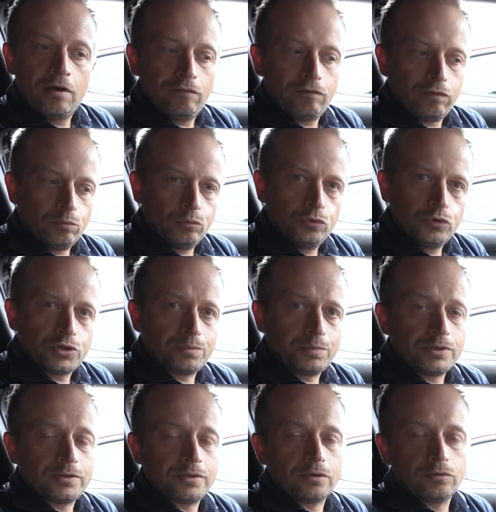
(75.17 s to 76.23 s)
vom
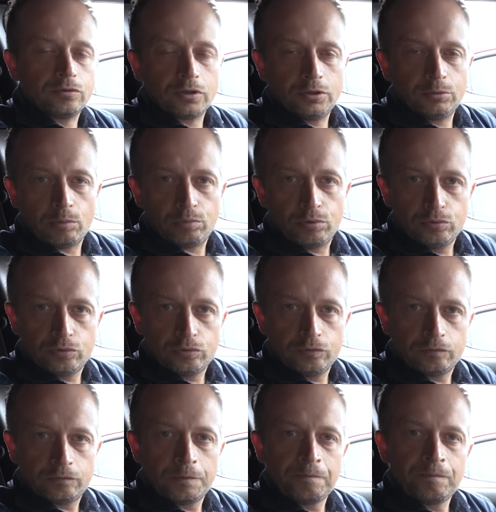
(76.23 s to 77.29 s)
USB-Stick oder über
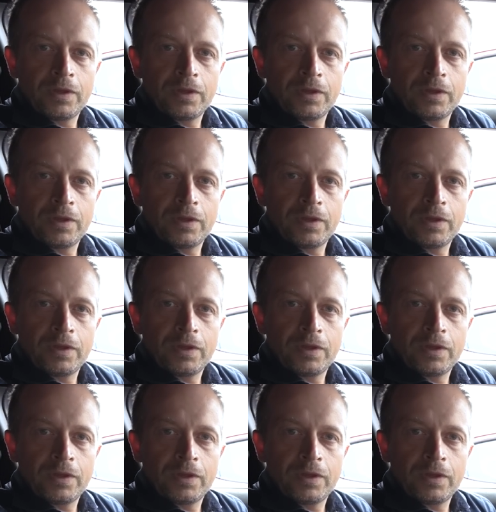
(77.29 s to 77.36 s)
Bluetooth,